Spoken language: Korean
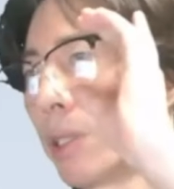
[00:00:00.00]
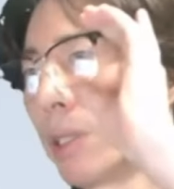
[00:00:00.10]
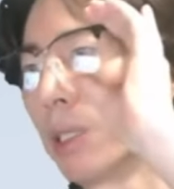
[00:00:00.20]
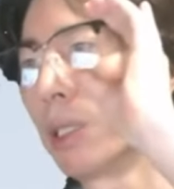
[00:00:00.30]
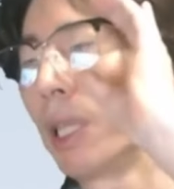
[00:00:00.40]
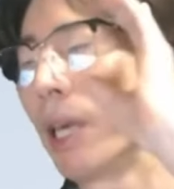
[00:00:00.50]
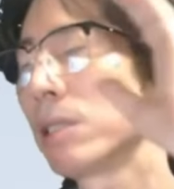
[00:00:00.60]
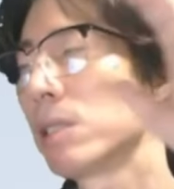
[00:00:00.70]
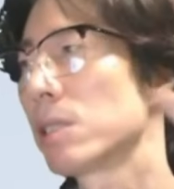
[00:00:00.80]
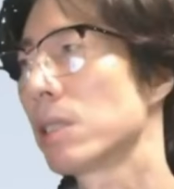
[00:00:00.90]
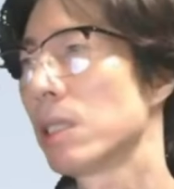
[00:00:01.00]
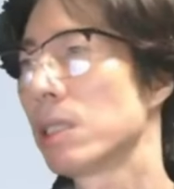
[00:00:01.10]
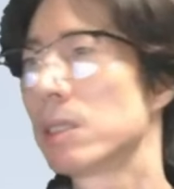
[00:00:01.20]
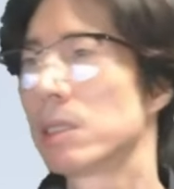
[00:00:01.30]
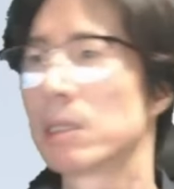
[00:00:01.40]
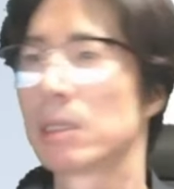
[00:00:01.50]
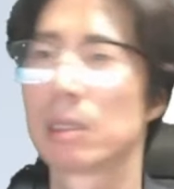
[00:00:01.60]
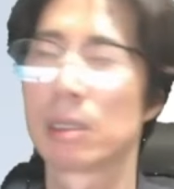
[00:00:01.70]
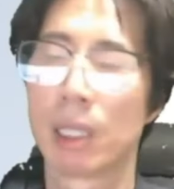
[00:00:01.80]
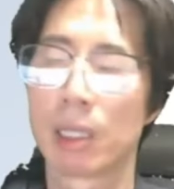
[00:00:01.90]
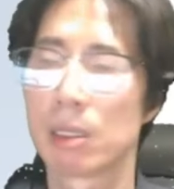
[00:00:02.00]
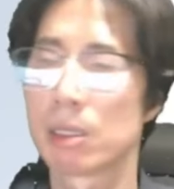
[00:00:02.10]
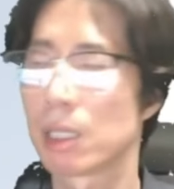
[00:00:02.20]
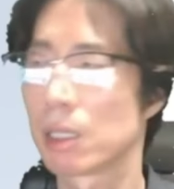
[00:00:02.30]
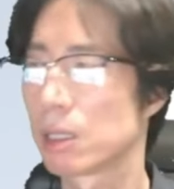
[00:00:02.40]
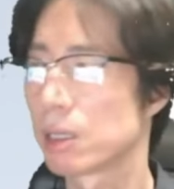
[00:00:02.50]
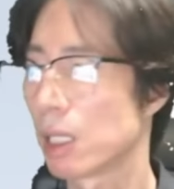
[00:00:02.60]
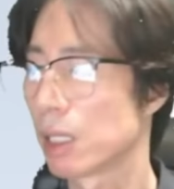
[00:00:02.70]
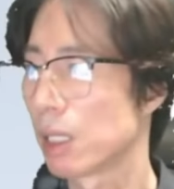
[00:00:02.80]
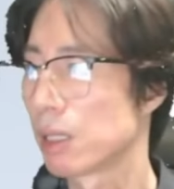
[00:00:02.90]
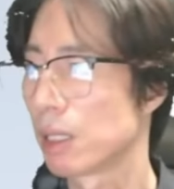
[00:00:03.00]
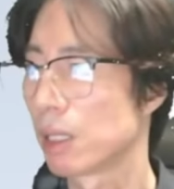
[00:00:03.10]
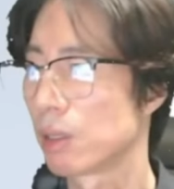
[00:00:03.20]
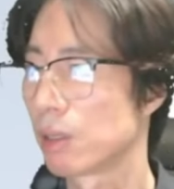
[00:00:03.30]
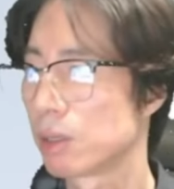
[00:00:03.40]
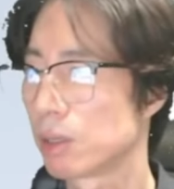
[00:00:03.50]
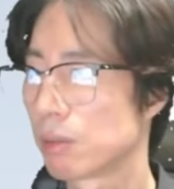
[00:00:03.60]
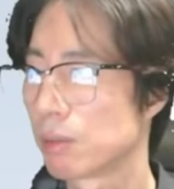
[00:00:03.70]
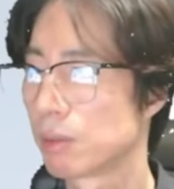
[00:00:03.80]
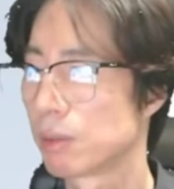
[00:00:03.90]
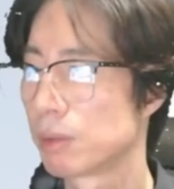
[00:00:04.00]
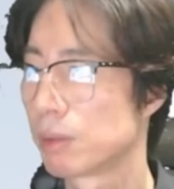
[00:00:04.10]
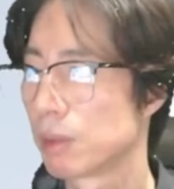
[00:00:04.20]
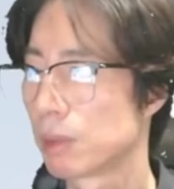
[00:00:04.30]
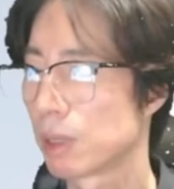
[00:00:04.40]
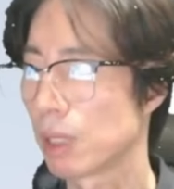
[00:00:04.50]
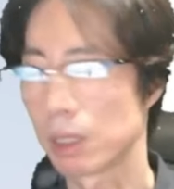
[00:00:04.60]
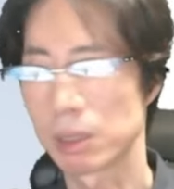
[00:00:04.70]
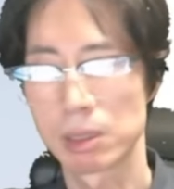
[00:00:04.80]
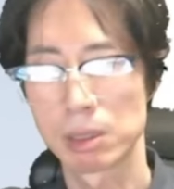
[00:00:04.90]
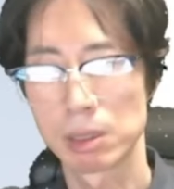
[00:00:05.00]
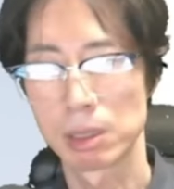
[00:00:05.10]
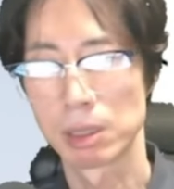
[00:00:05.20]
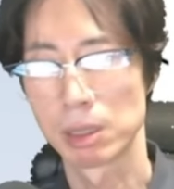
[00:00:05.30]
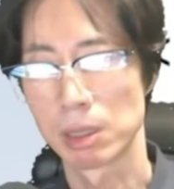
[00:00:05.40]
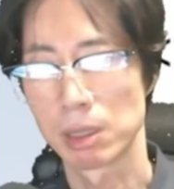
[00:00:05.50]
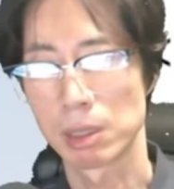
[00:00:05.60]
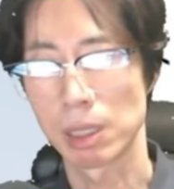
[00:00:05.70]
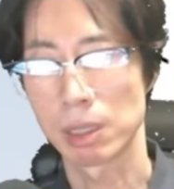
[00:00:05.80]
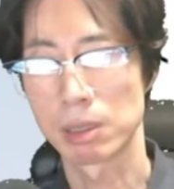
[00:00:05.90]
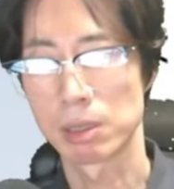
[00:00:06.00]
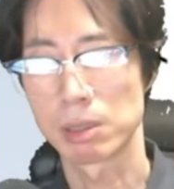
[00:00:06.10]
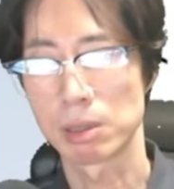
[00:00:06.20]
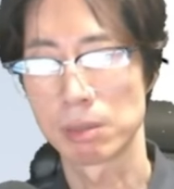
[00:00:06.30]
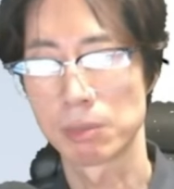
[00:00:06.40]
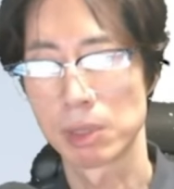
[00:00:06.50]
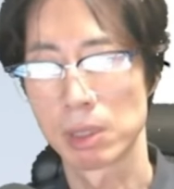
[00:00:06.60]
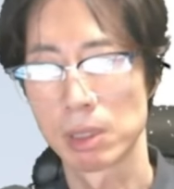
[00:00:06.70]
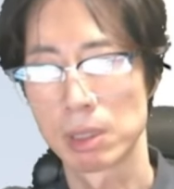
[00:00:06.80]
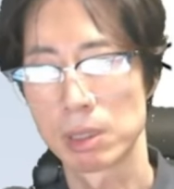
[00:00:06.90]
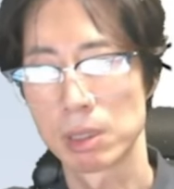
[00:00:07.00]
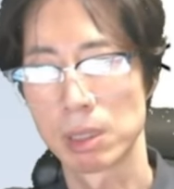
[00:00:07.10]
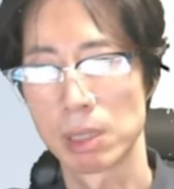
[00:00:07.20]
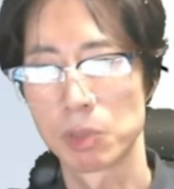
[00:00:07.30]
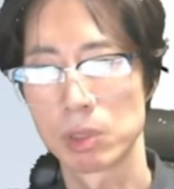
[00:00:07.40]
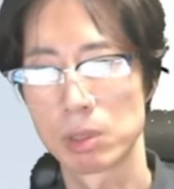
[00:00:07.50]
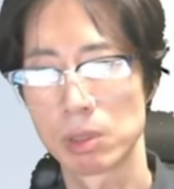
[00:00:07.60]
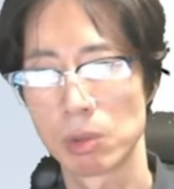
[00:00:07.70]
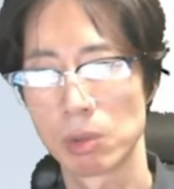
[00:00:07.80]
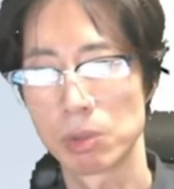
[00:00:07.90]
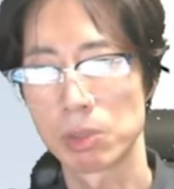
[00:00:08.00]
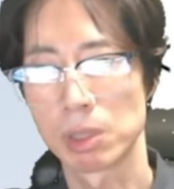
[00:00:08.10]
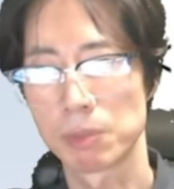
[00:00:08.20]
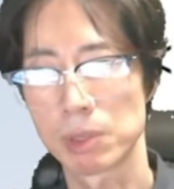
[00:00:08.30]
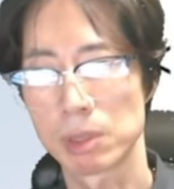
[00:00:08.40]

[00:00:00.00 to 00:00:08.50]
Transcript: 이네 글자, 네 글자를 자기한테 던져. 당신은 테크니션, 그게 뭐든 옷을 입든,